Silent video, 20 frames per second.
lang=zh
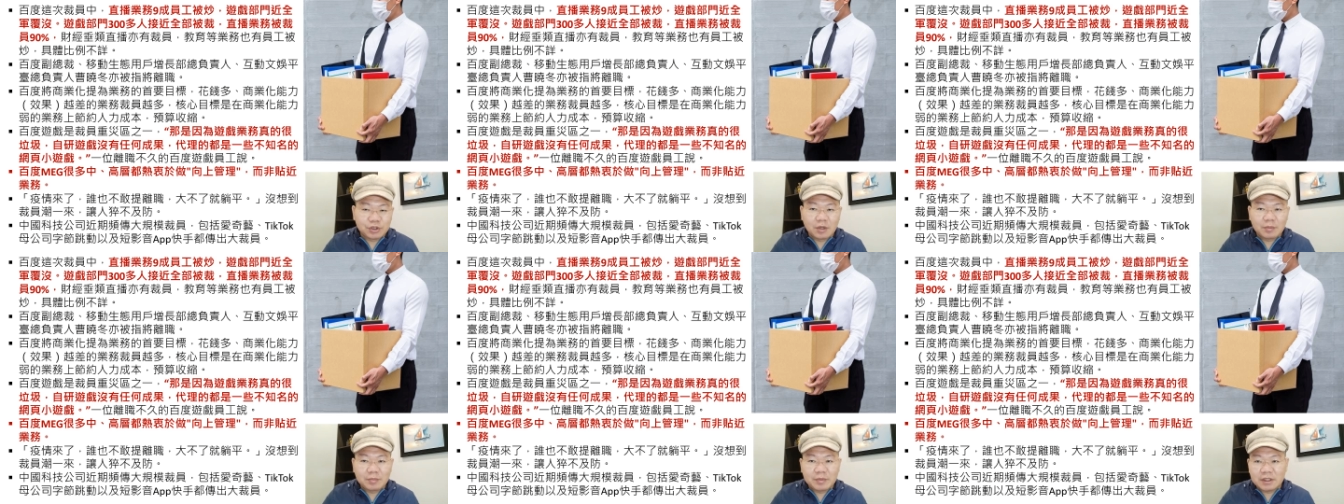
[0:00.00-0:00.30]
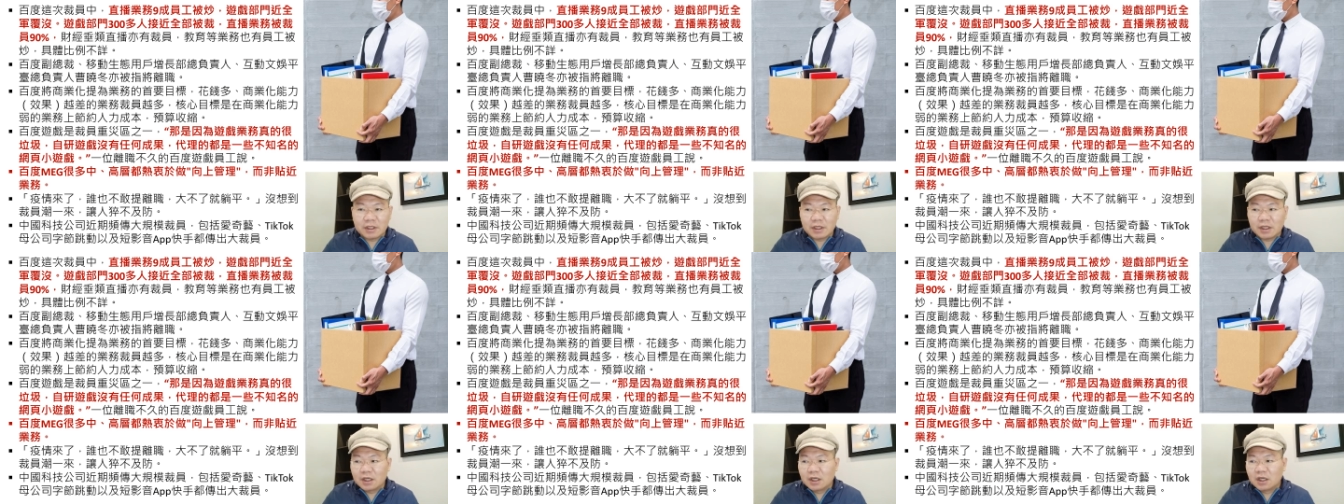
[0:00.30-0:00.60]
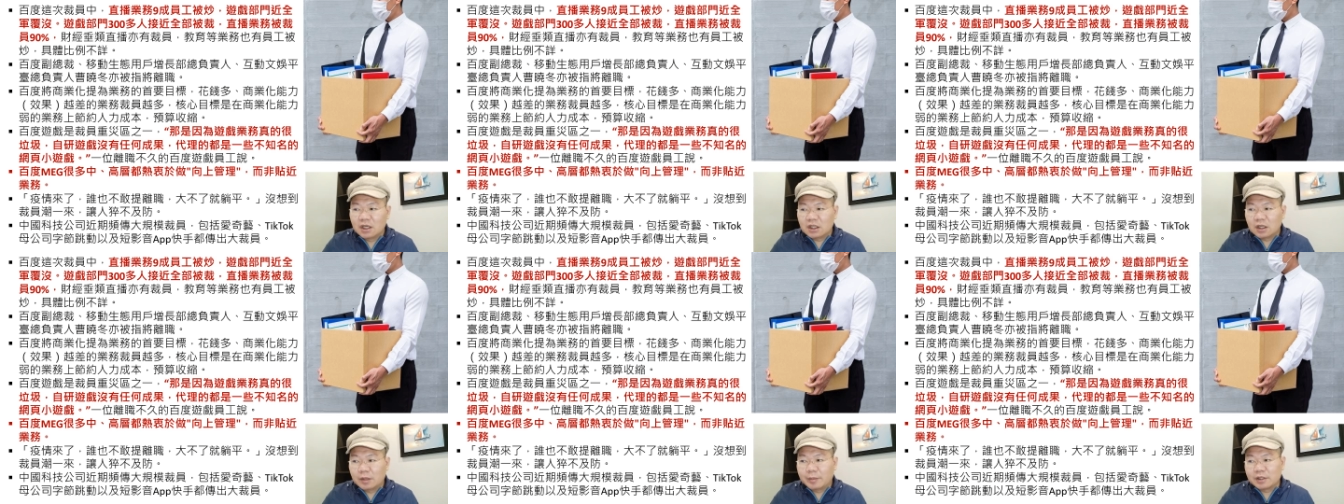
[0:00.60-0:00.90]
校毕业，
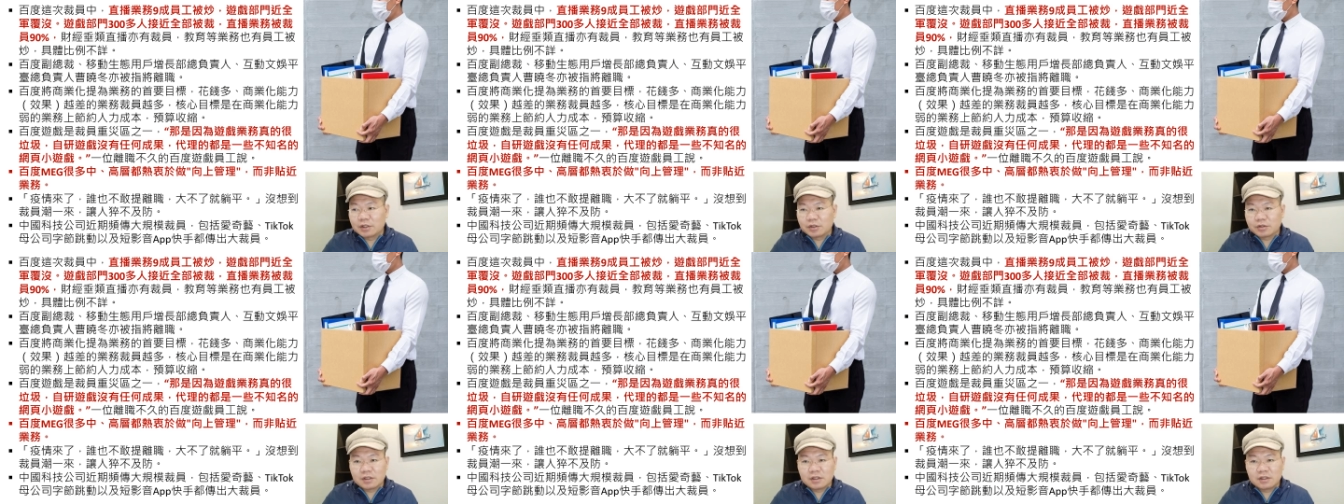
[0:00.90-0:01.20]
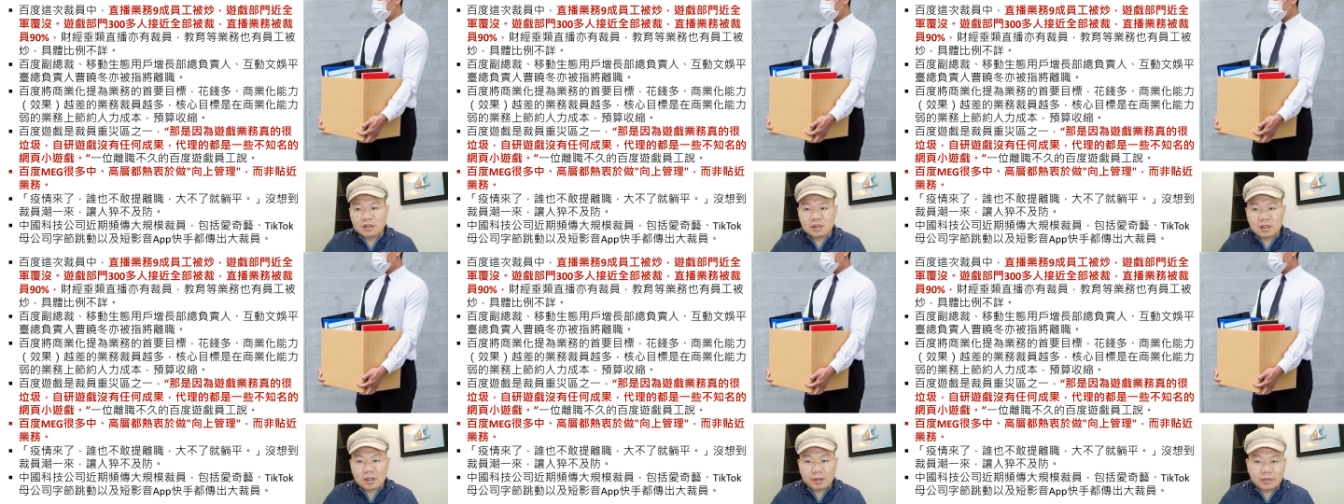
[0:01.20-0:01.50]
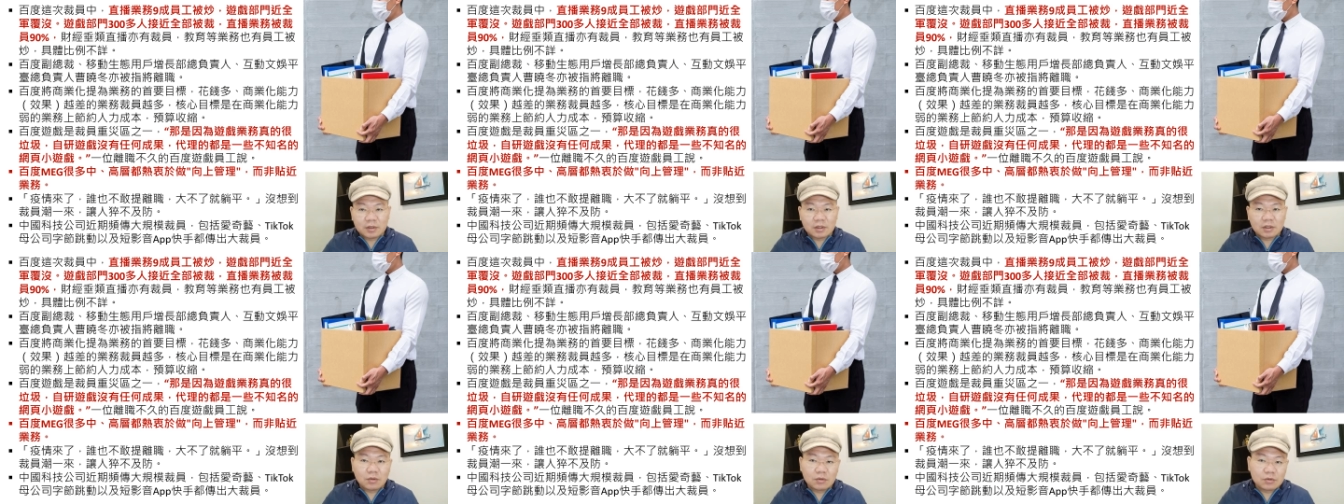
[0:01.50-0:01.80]
要么就是他
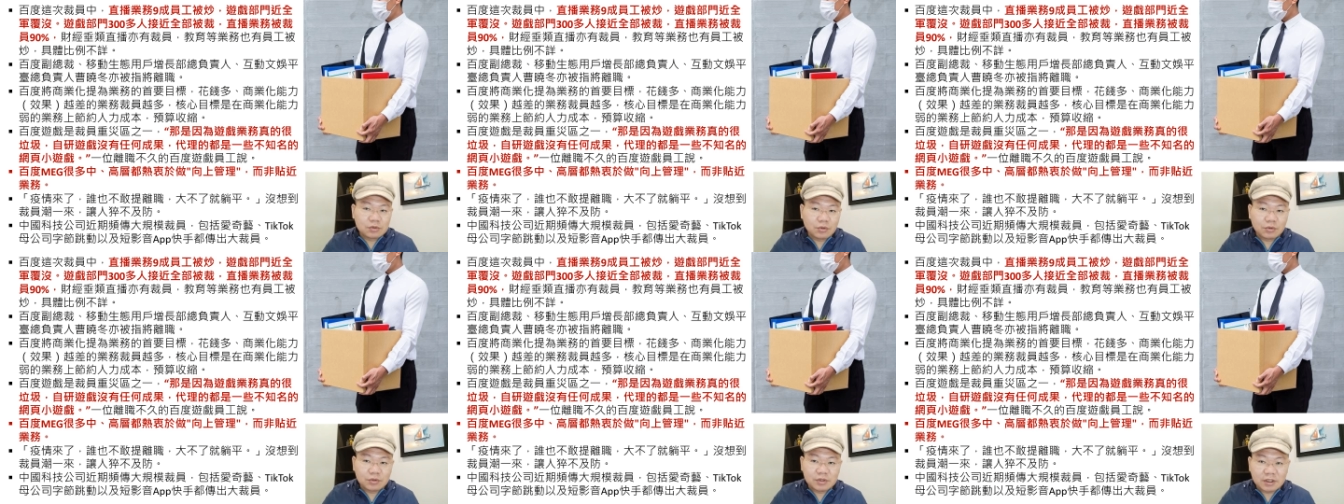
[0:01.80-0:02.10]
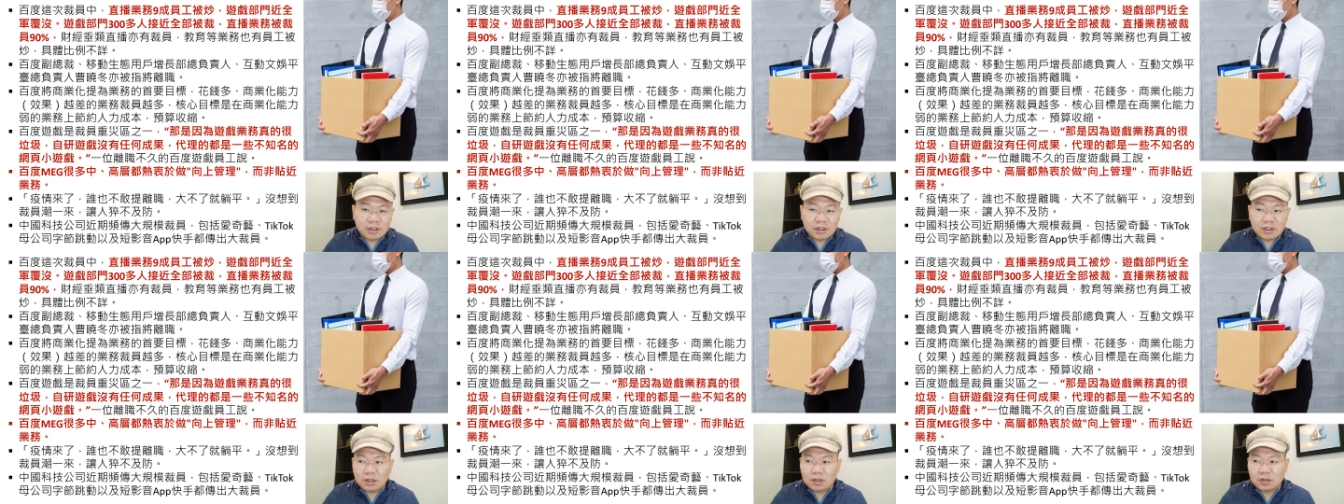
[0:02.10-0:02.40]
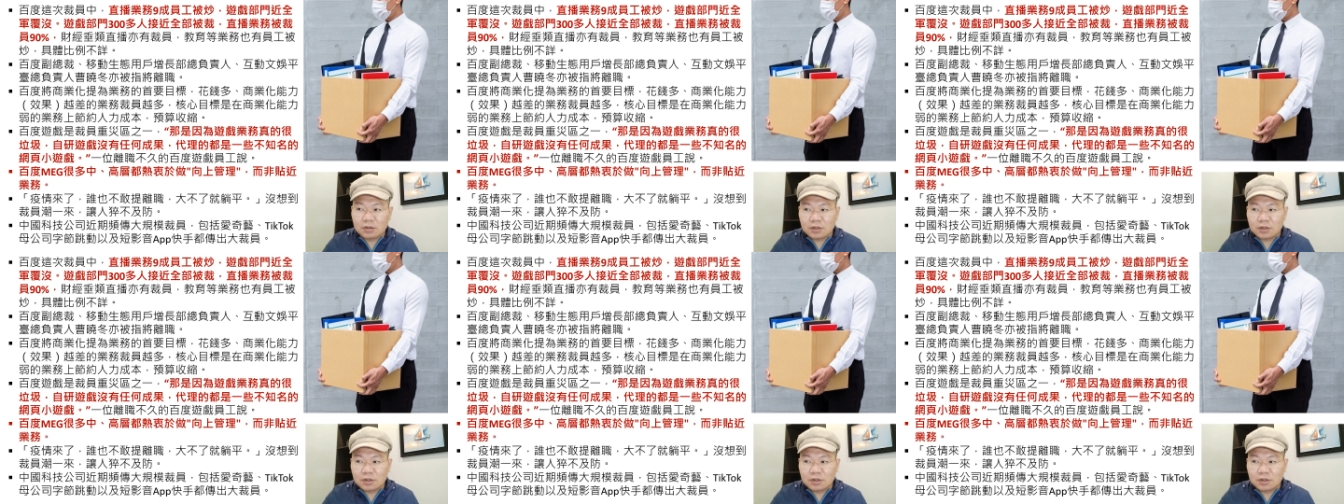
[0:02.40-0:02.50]
们的工作经历